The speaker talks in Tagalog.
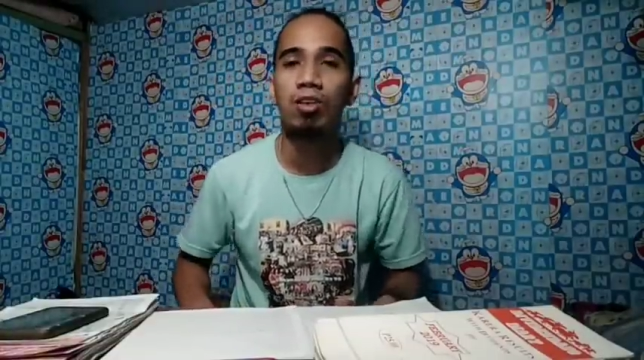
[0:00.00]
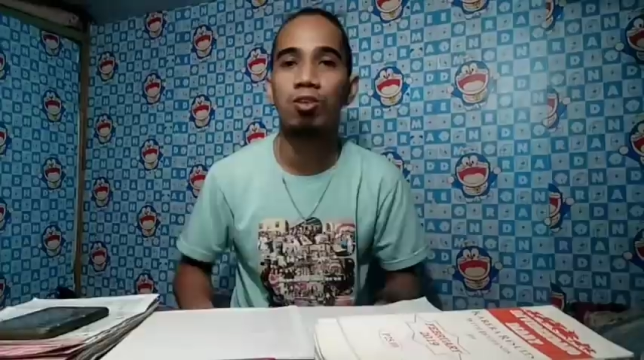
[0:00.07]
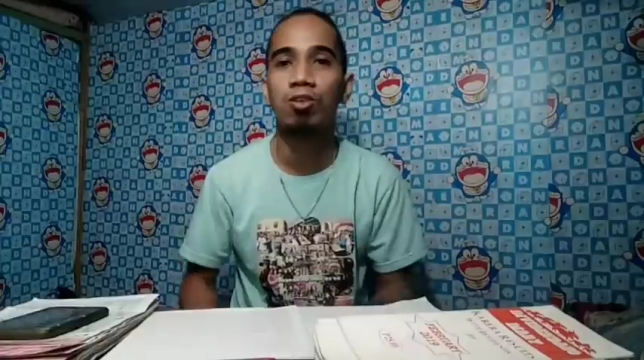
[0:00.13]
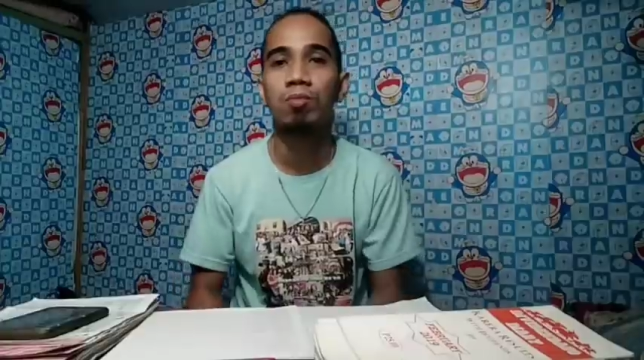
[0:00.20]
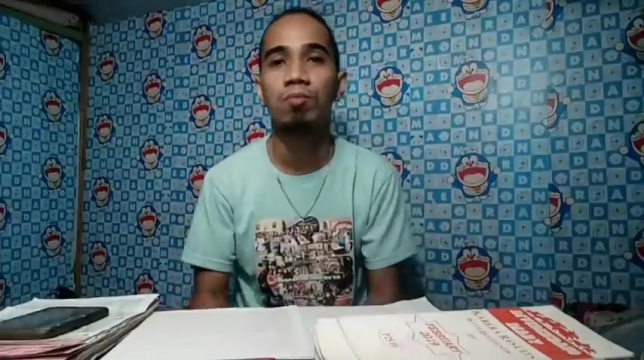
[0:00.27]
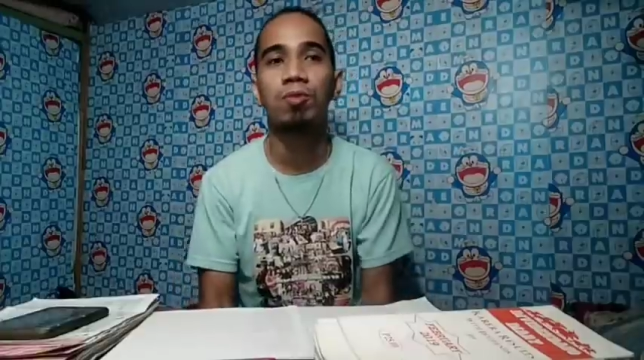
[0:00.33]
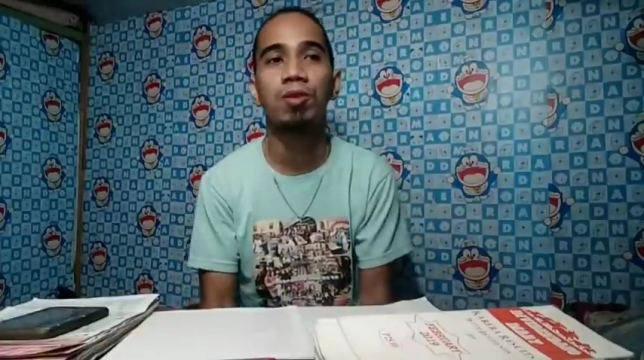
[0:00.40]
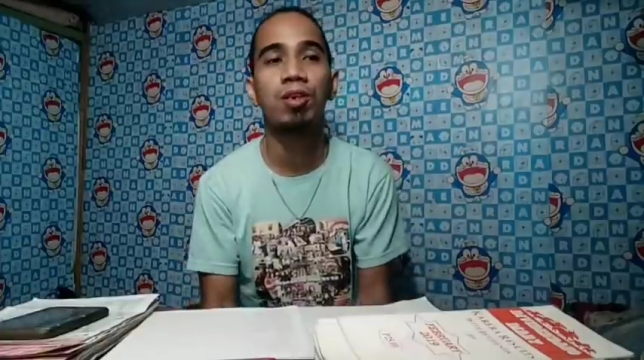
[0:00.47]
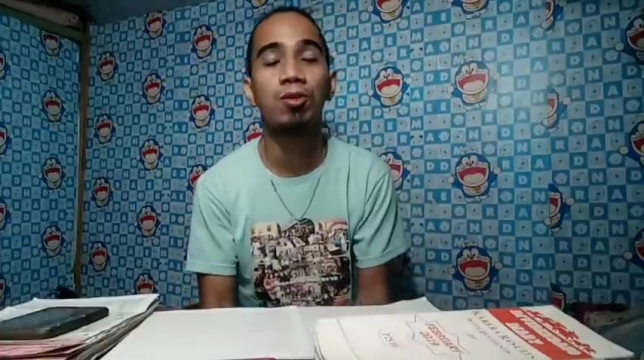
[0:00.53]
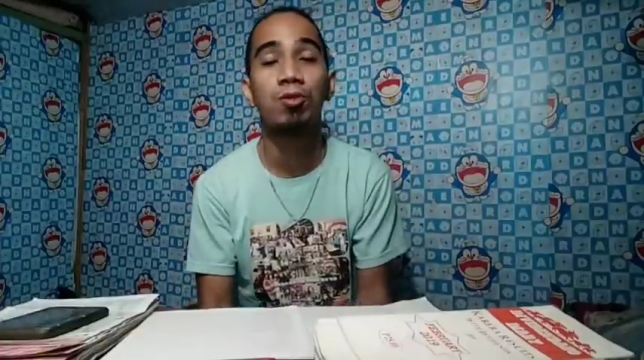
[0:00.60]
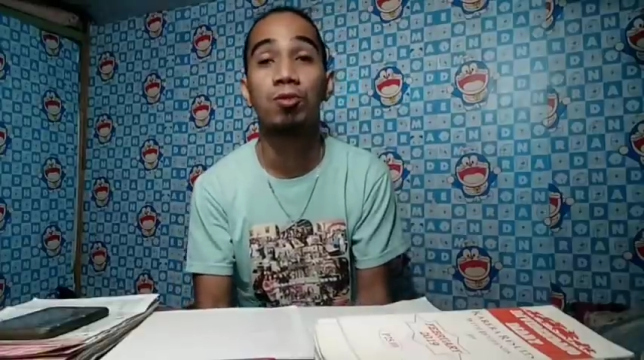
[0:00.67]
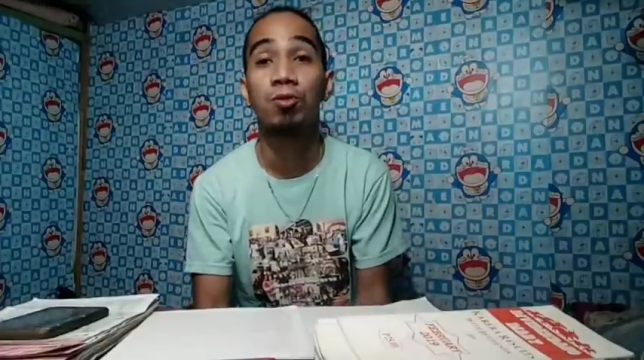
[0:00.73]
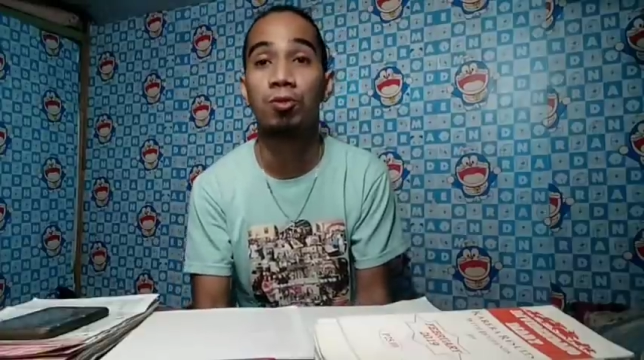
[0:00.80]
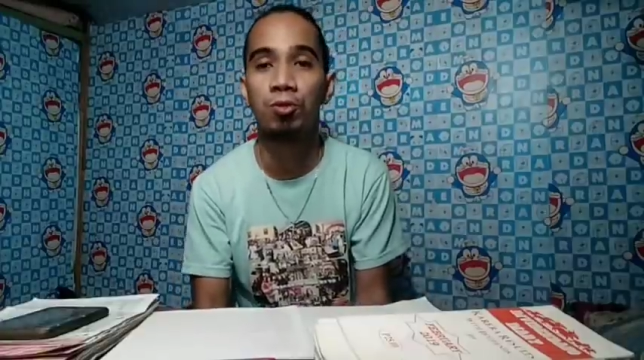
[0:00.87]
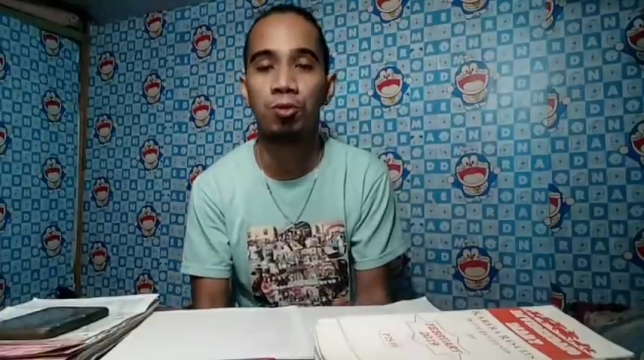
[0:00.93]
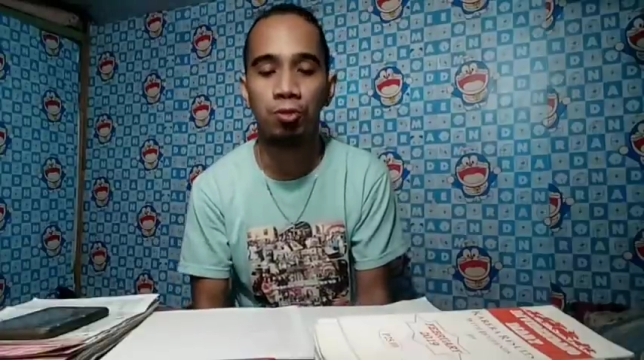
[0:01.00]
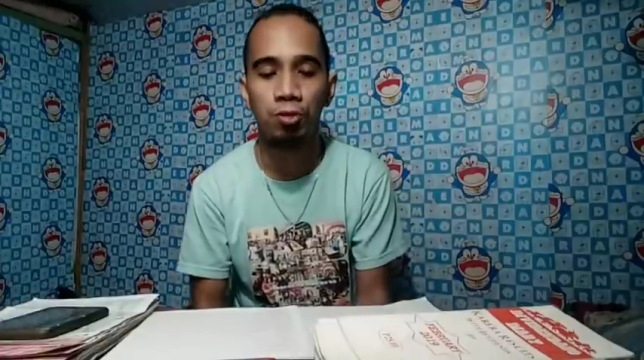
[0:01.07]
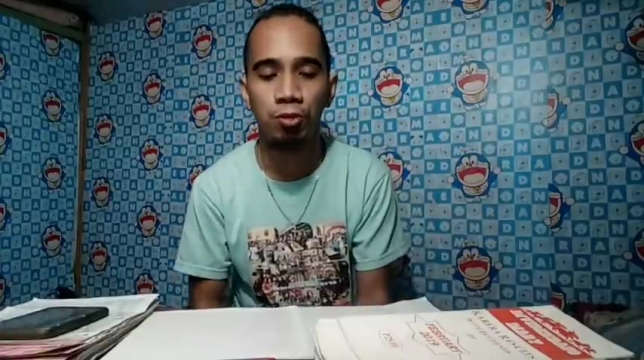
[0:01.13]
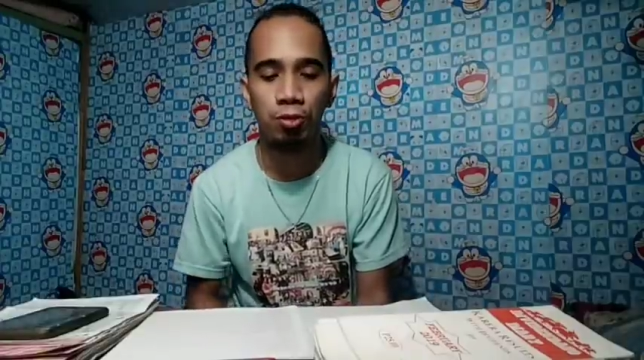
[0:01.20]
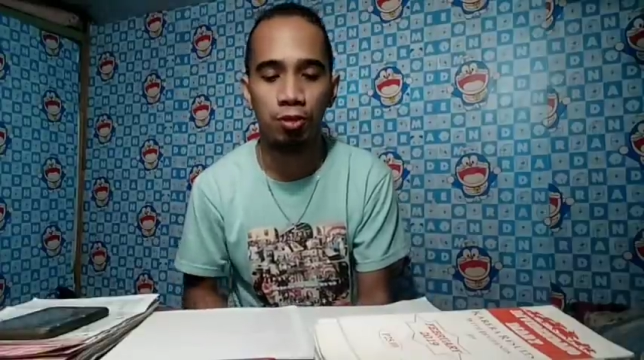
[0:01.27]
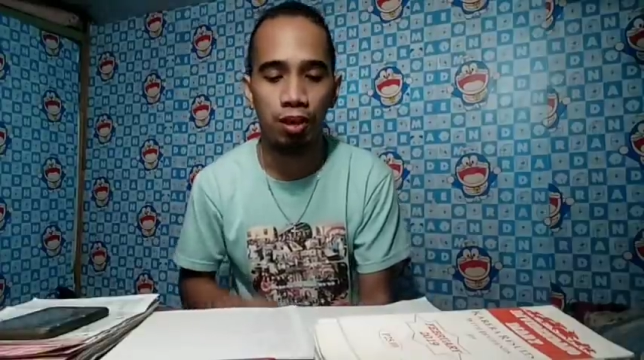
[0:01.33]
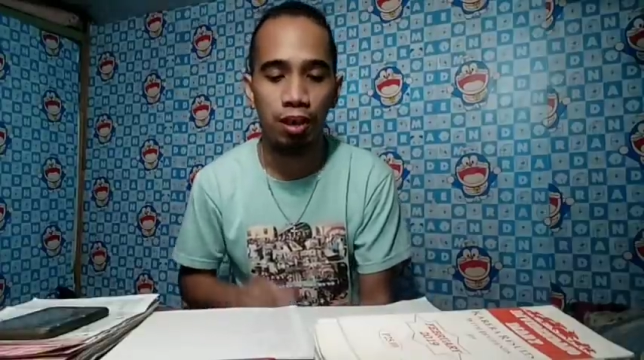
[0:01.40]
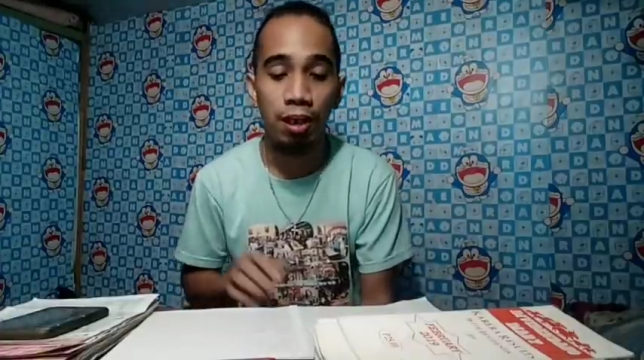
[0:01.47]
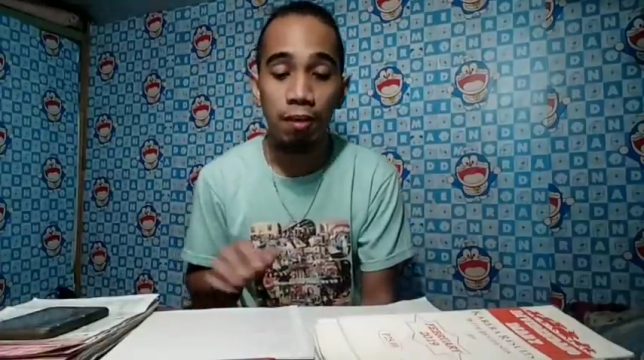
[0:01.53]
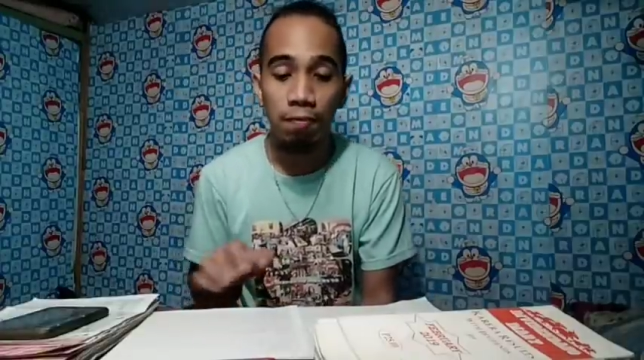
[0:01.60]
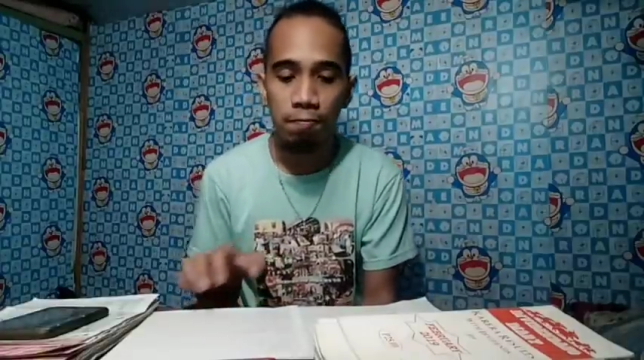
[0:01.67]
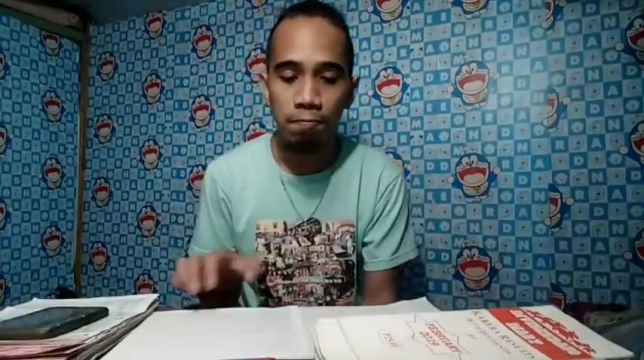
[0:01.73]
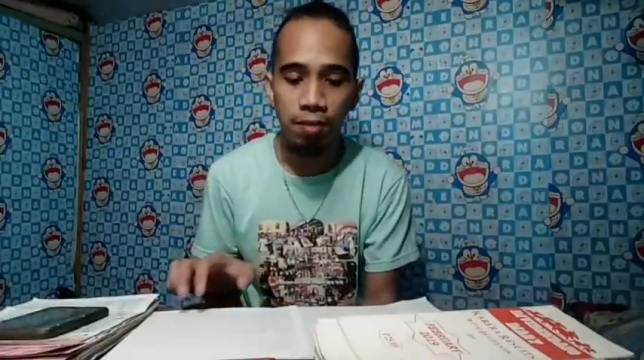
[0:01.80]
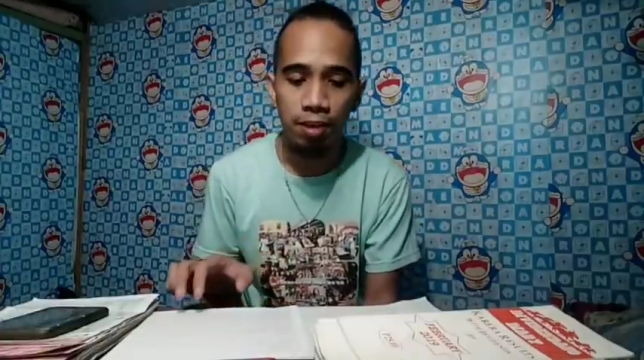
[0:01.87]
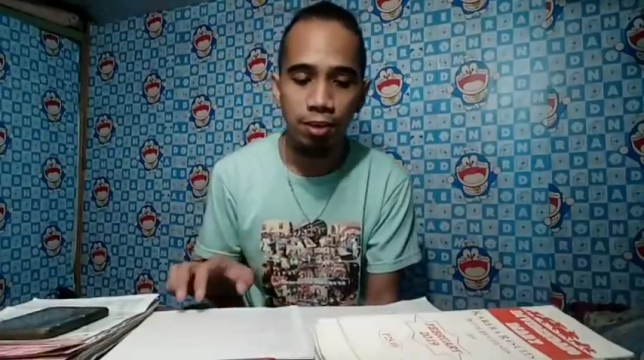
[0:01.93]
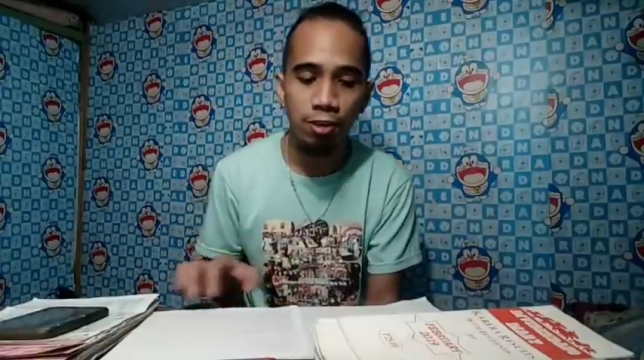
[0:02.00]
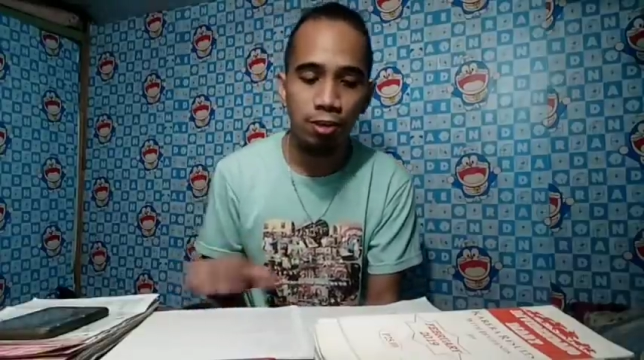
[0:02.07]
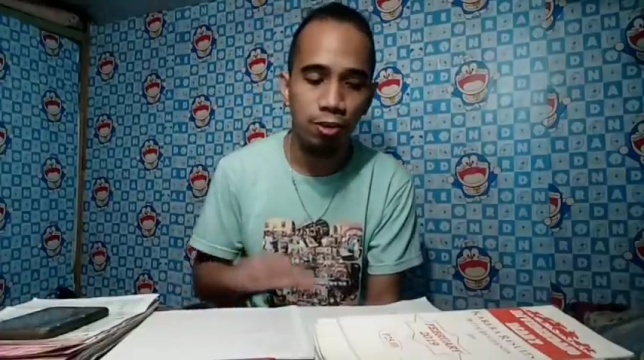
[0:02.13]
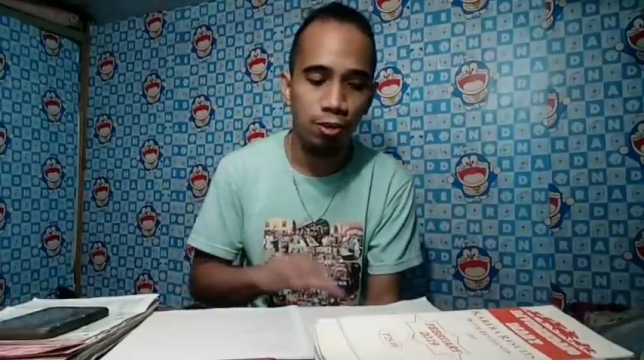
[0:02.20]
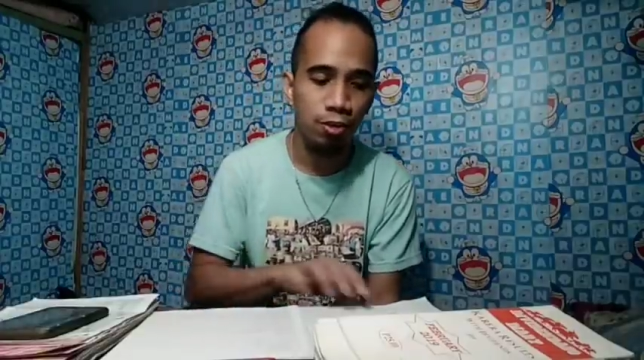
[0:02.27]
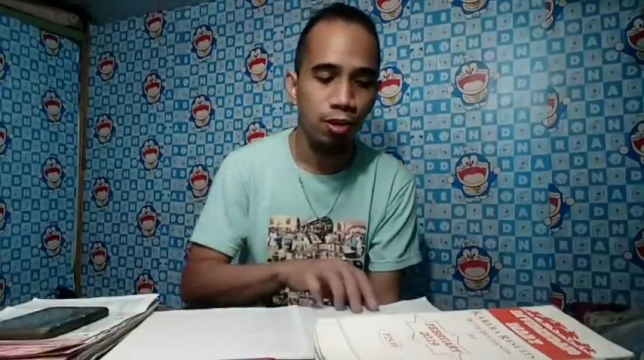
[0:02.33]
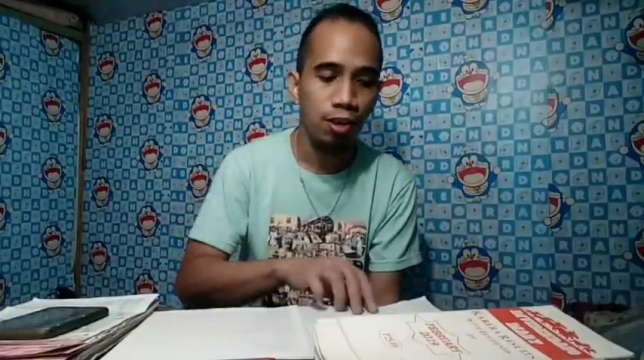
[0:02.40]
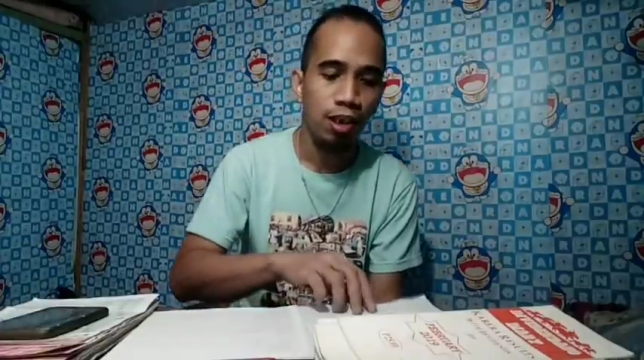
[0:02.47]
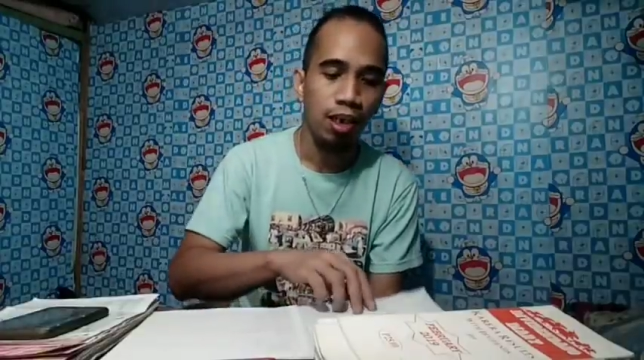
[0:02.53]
out ko po sa susunod kong video.